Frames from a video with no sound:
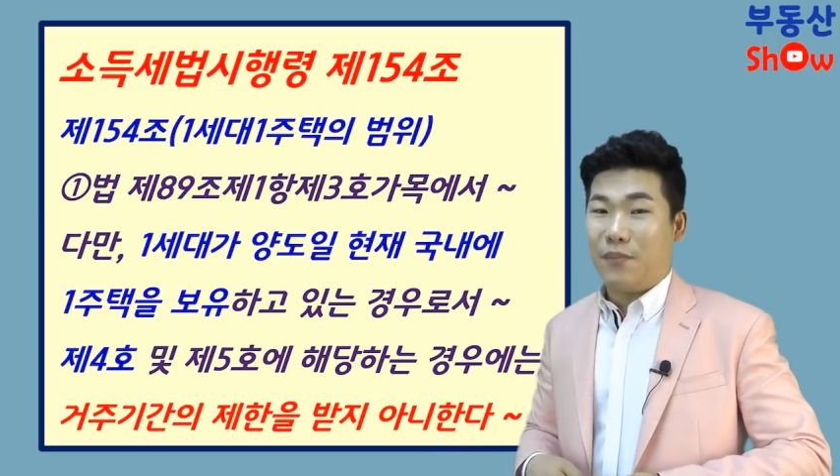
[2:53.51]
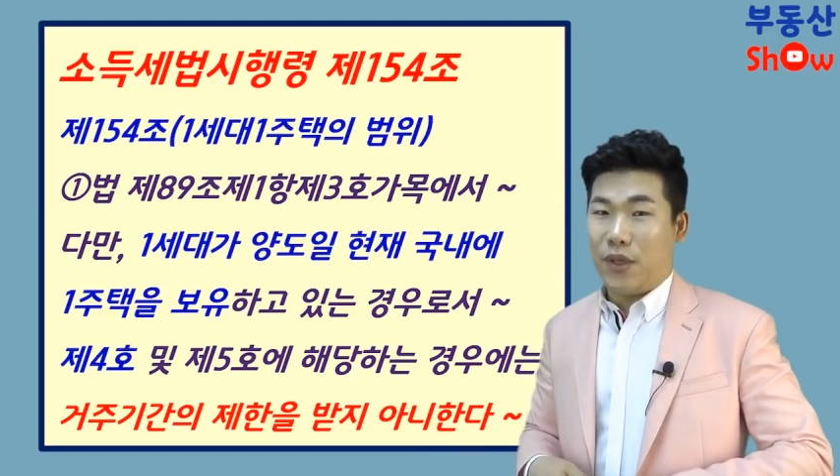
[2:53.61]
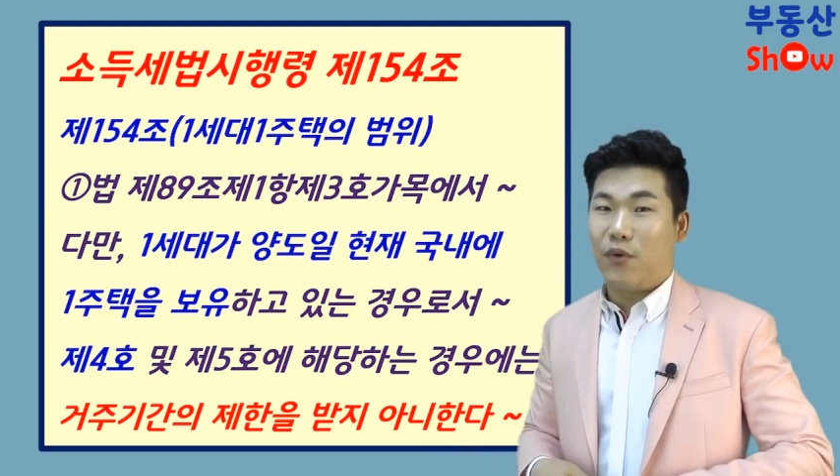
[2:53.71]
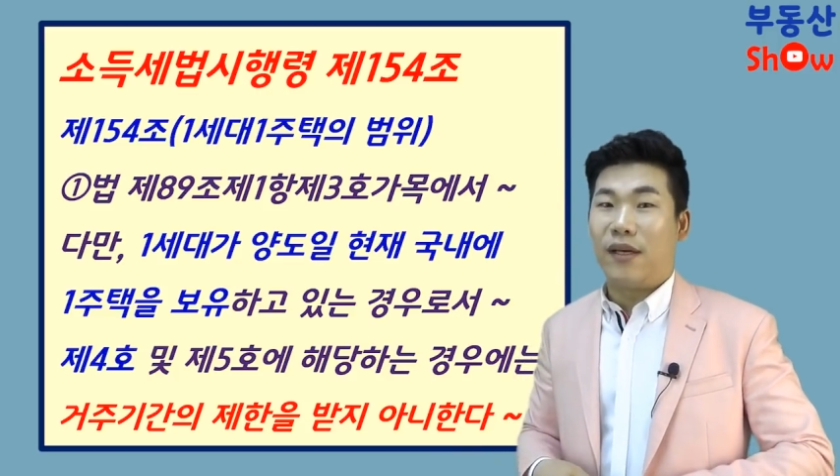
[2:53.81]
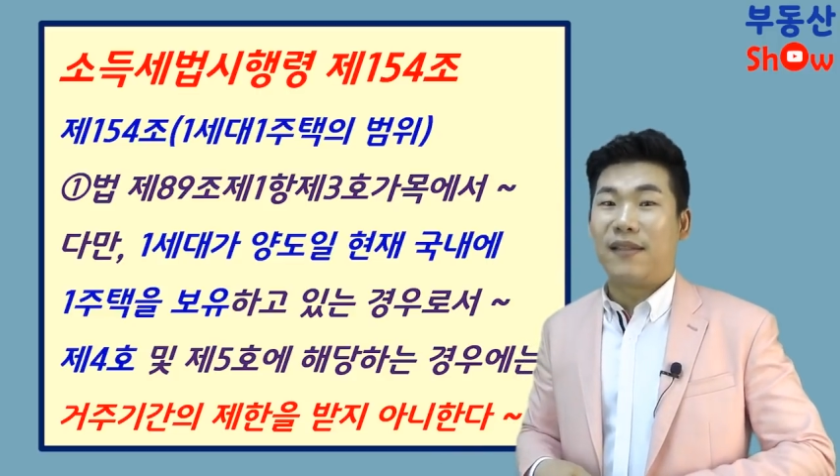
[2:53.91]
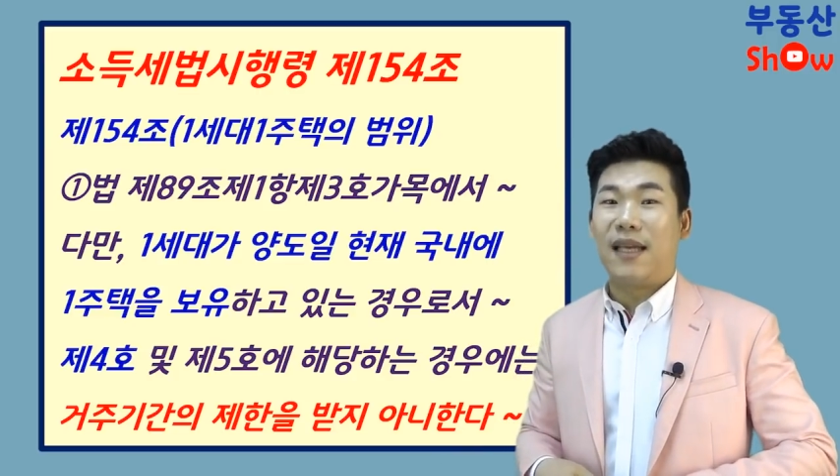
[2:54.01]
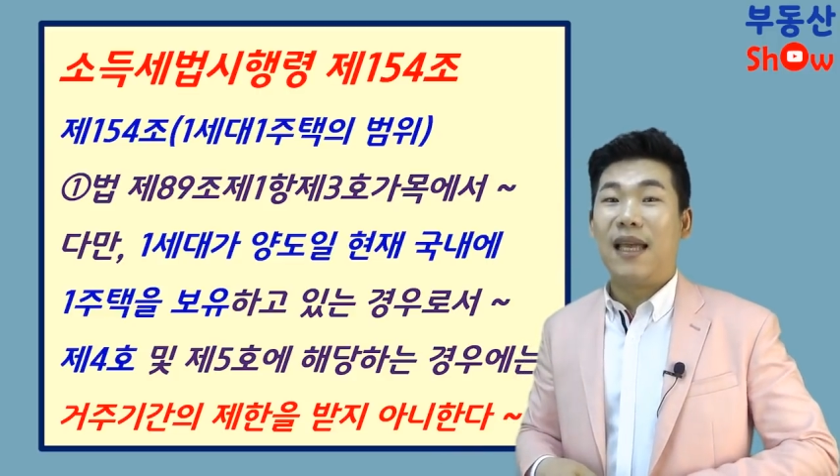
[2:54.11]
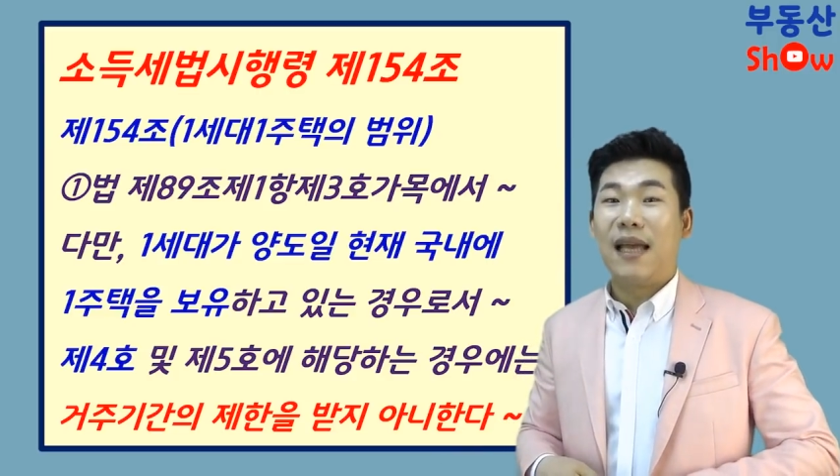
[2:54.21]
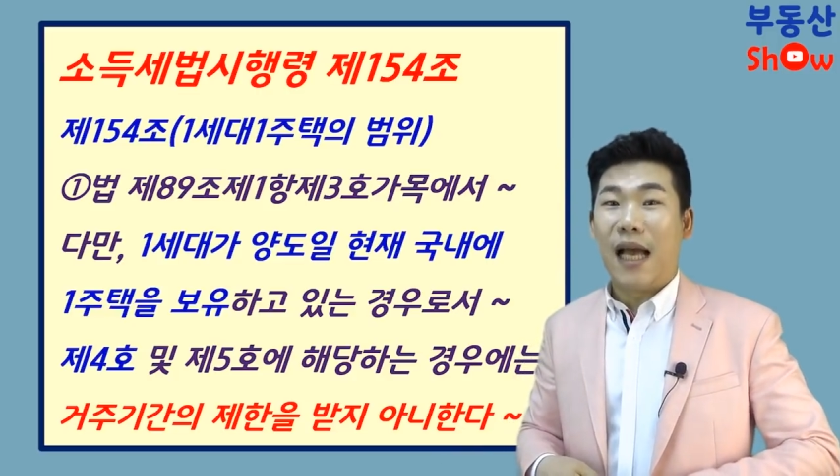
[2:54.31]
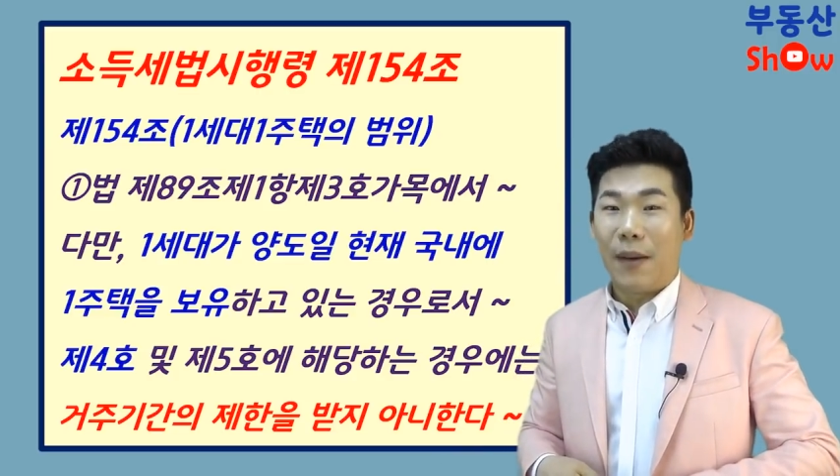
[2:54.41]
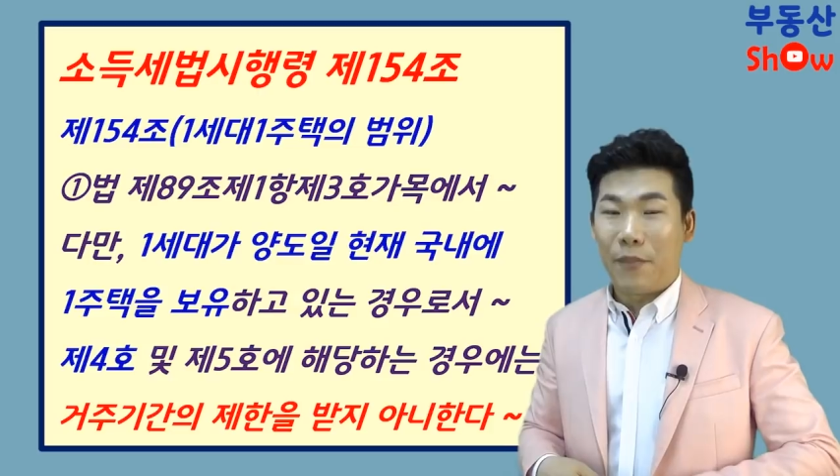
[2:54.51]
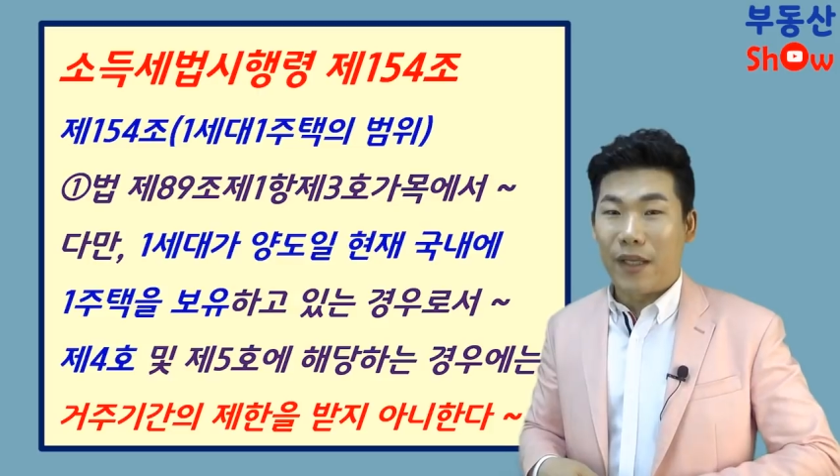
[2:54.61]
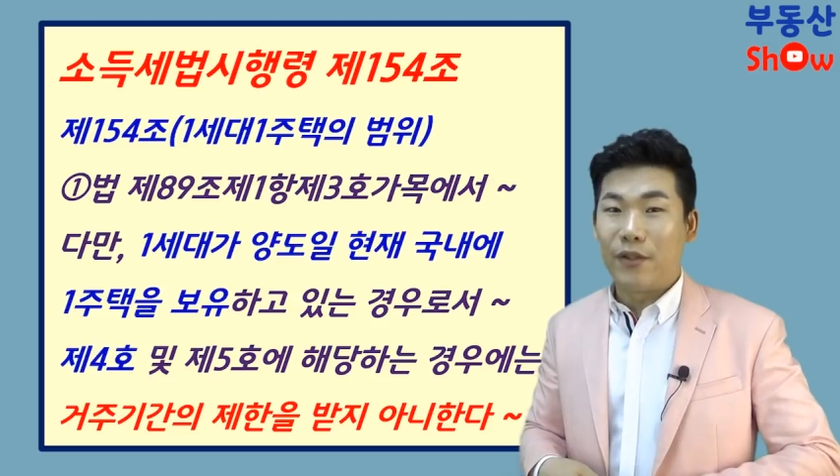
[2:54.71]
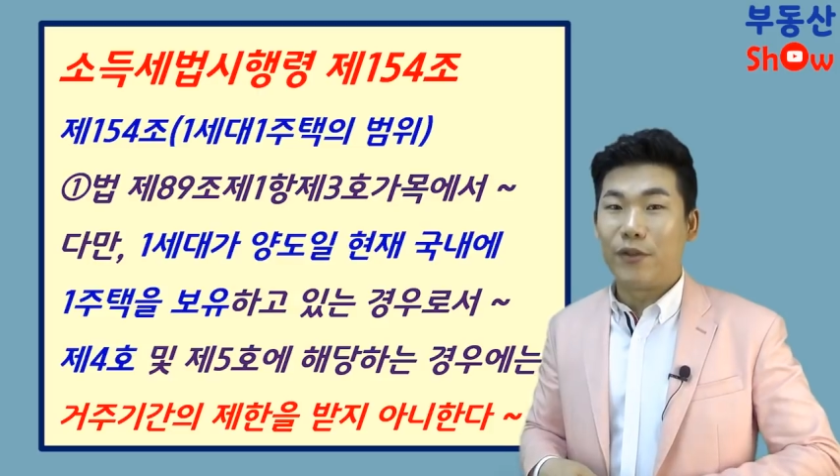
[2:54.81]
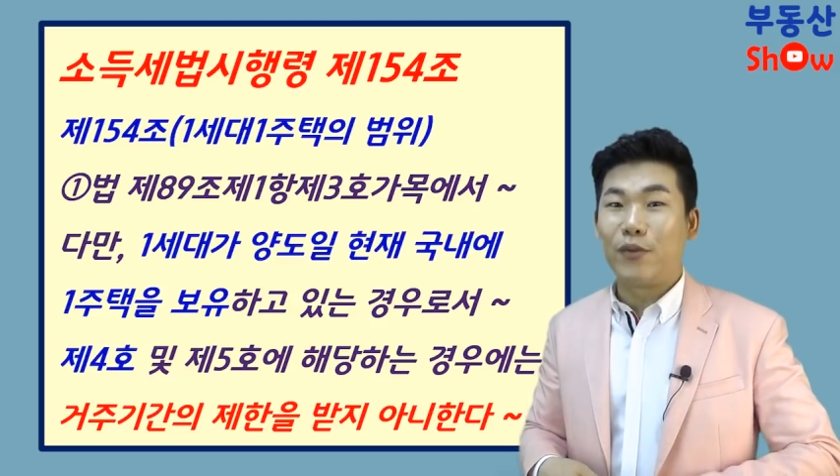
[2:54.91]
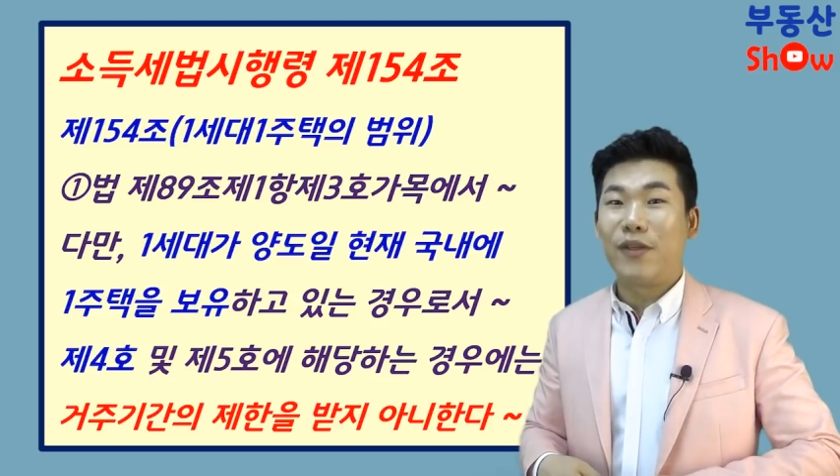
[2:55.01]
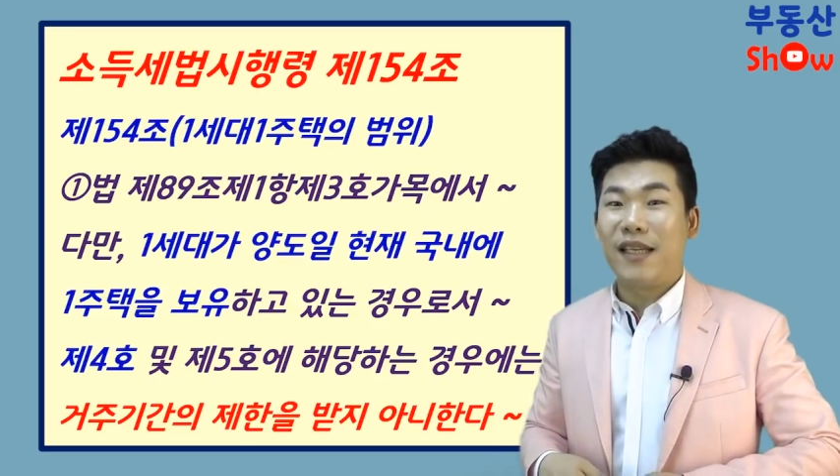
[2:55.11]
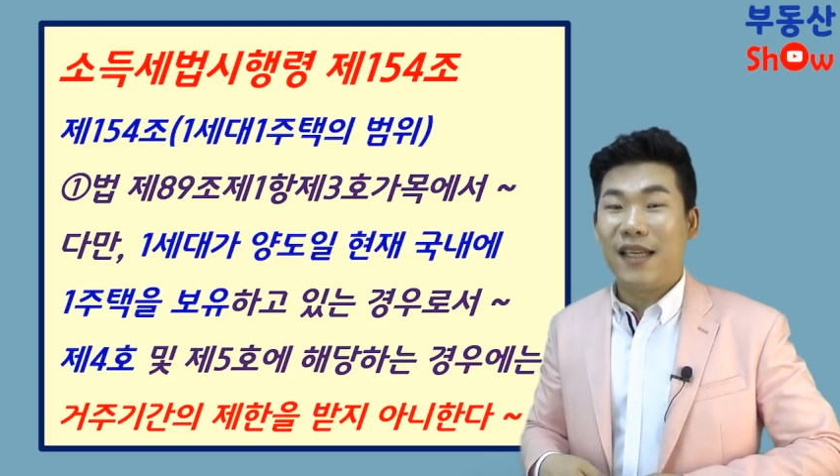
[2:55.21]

비과세 받을 수